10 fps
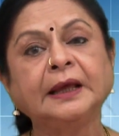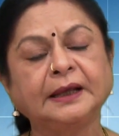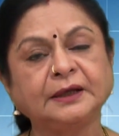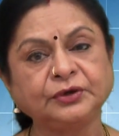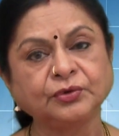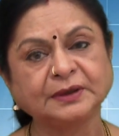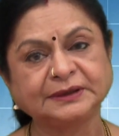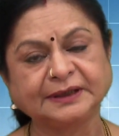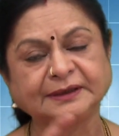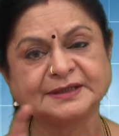அதில் நியூக்கல்
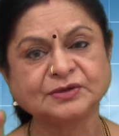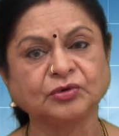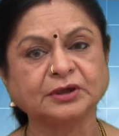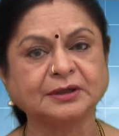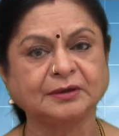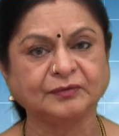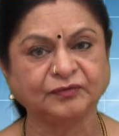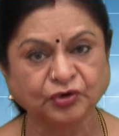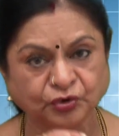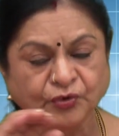திக்னஸ் உங்களுக்கு
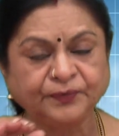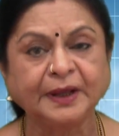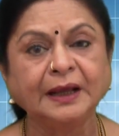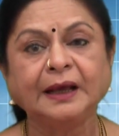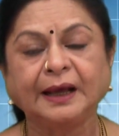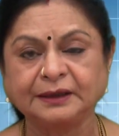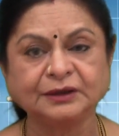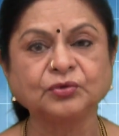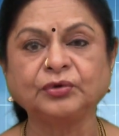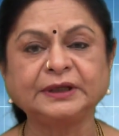வரும் அந்த
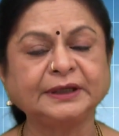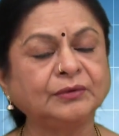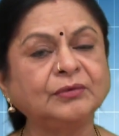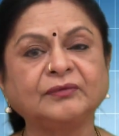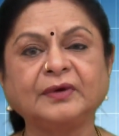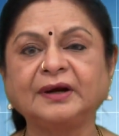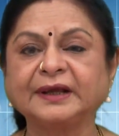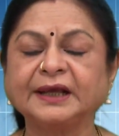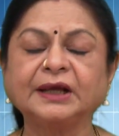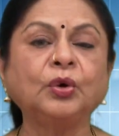குழந்தையும்
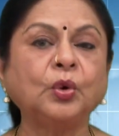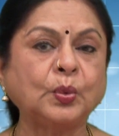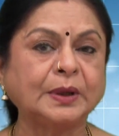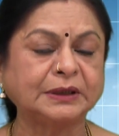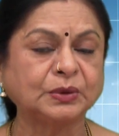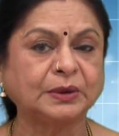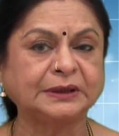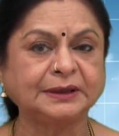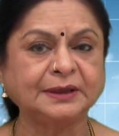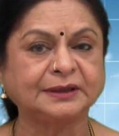வாழ்க்கைக்கு ஒவ்வாத
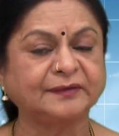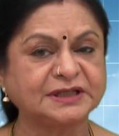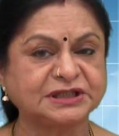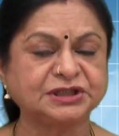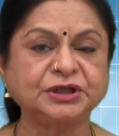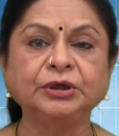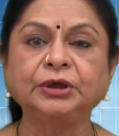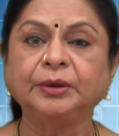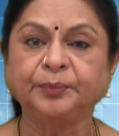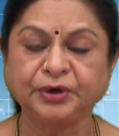குழந்தை அதை வச்சுட்டு
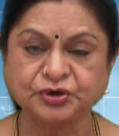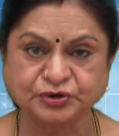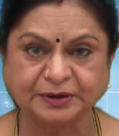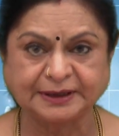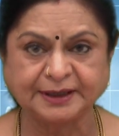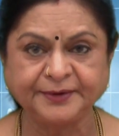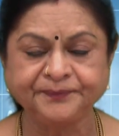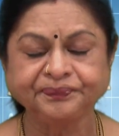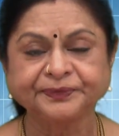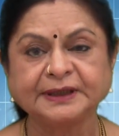பிரயோஜனம் இல்லை
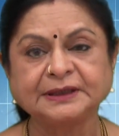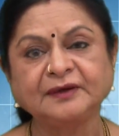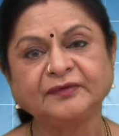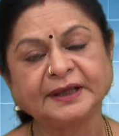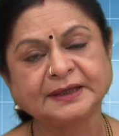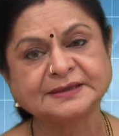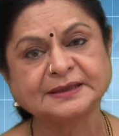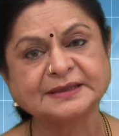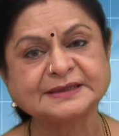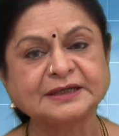இதில் வேறு
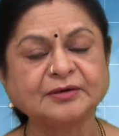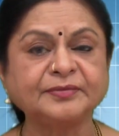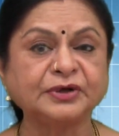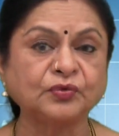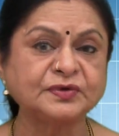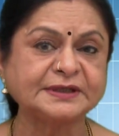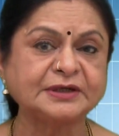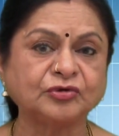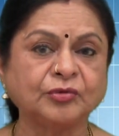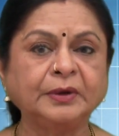சில சின்ரோம் டவுன்
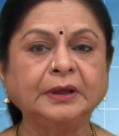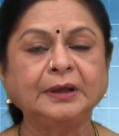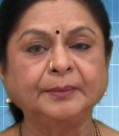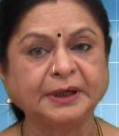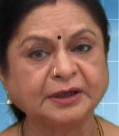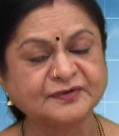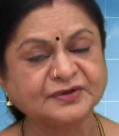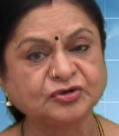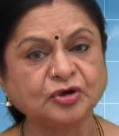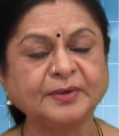சின்ரோம் பட்டாஃப்
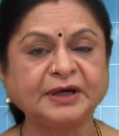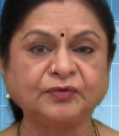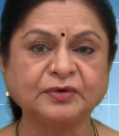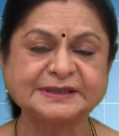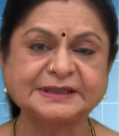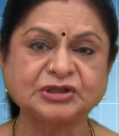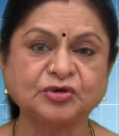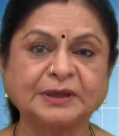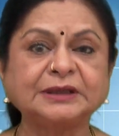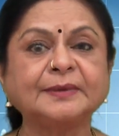சின்ரோம் எட்வர்ட்
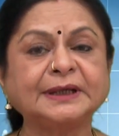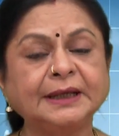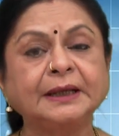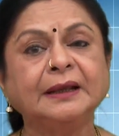சின்ரோம் அந்த மாதிரி